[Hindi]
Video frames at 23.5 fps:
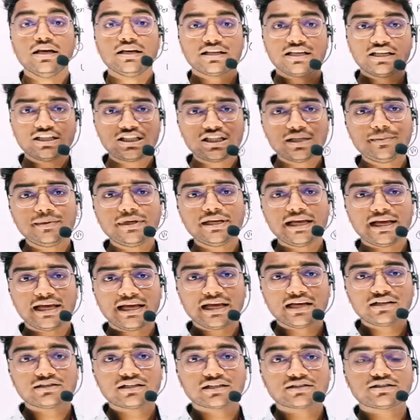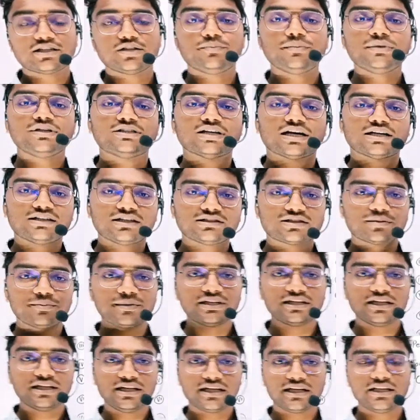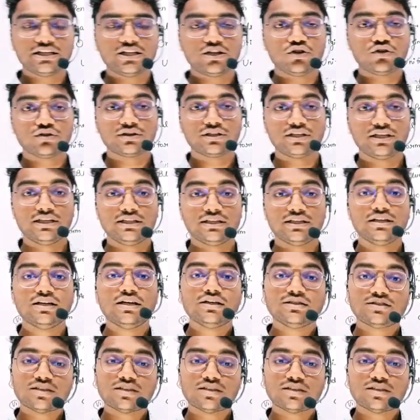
किसी भी एक सेक्शन में ज़्यादा समय देने की जरूरत नहीं है